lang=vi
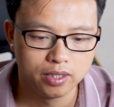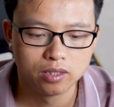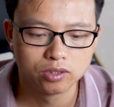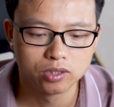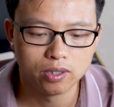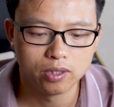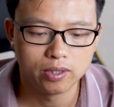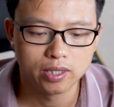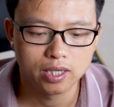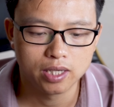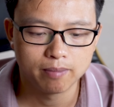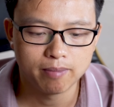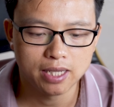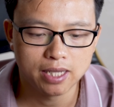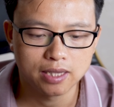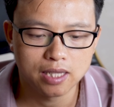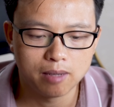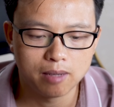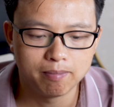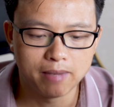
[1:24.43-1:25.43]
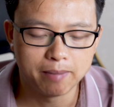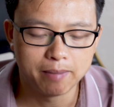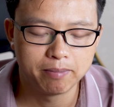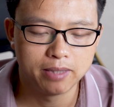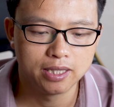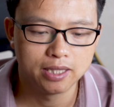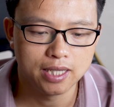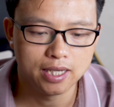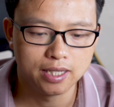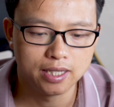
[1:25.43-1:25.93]
Rồi các bạn tạo mã
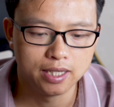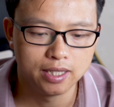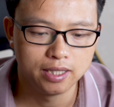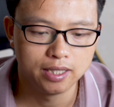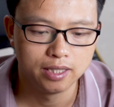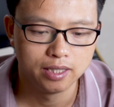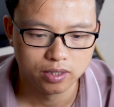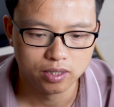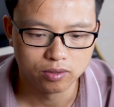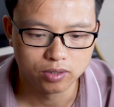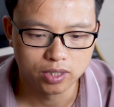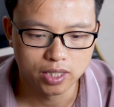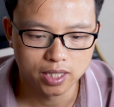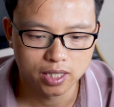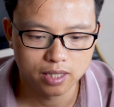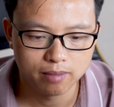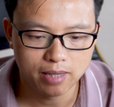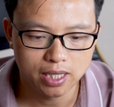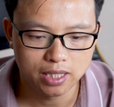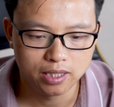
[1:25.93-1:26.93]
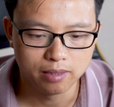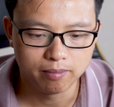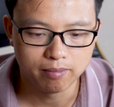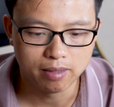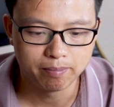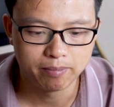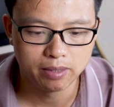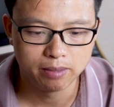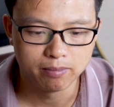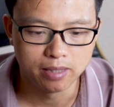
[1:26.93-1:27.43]
pin tại đây. Đầu tiên các bạn nhập
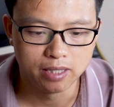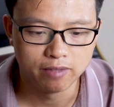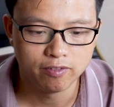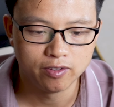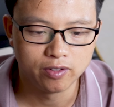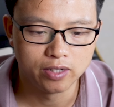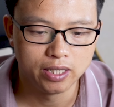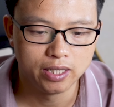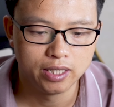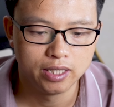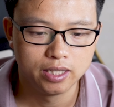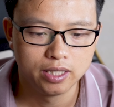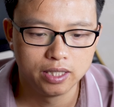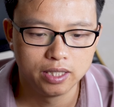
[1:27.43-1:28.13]
mã pin mới vào đây.